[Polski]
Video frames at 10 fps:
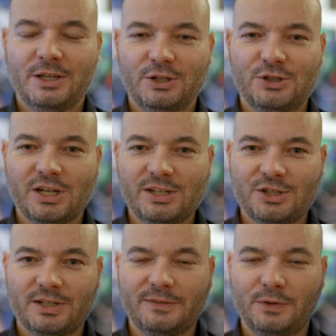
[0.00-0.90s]
E, cześć,
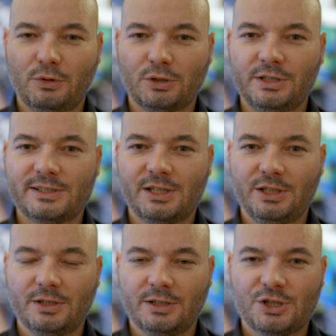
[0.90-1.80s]
Rafał
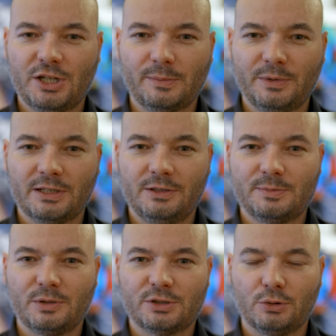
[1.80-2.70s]
Orlicki, e, Szarpnek
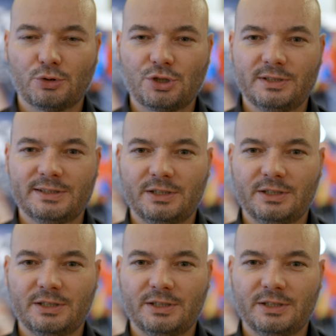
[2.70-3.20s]
Display Solutions.